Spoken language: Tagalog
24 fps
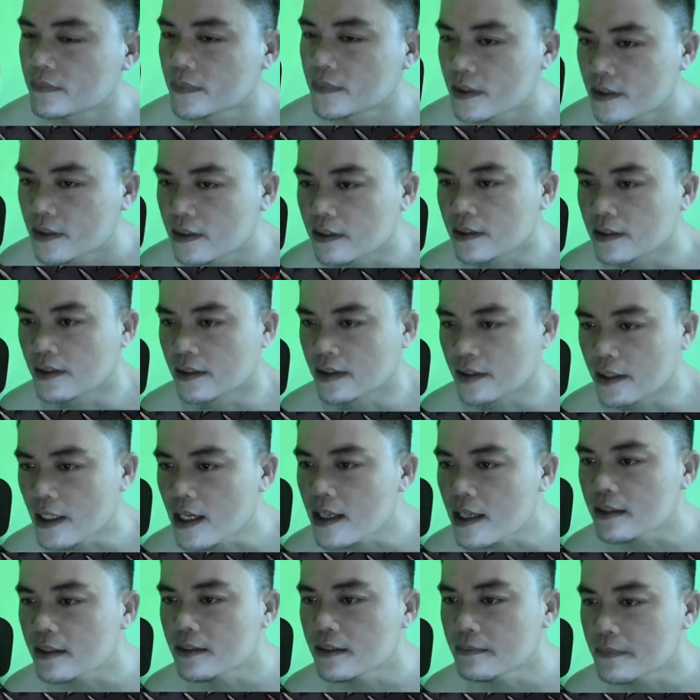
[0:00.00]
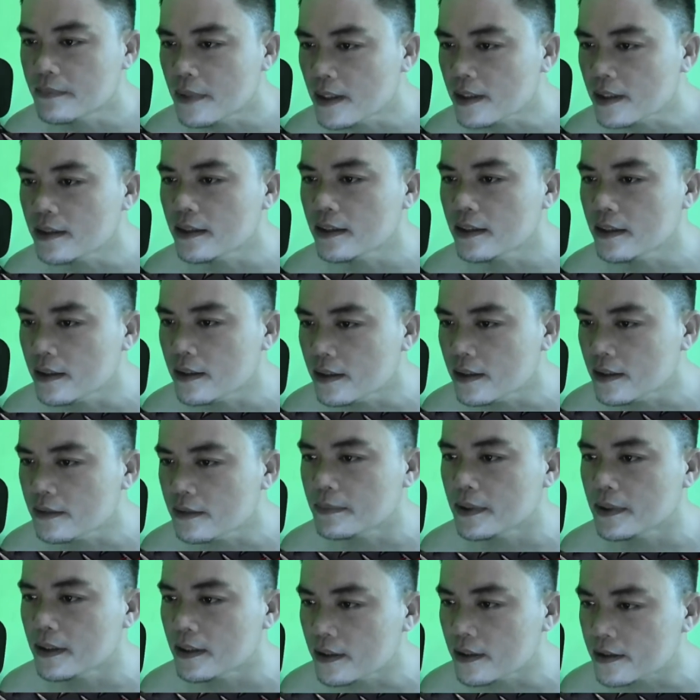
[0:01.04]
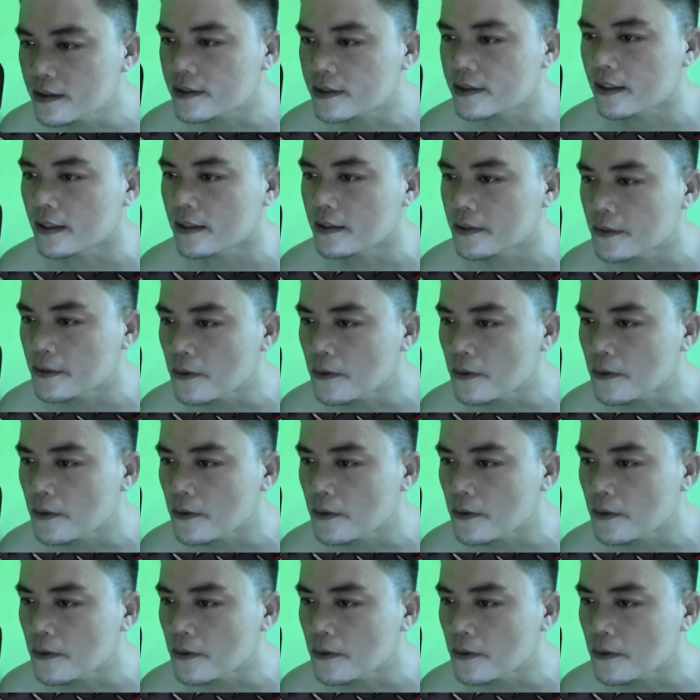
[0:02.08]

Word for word: Ang aking pag-ibig sa'yo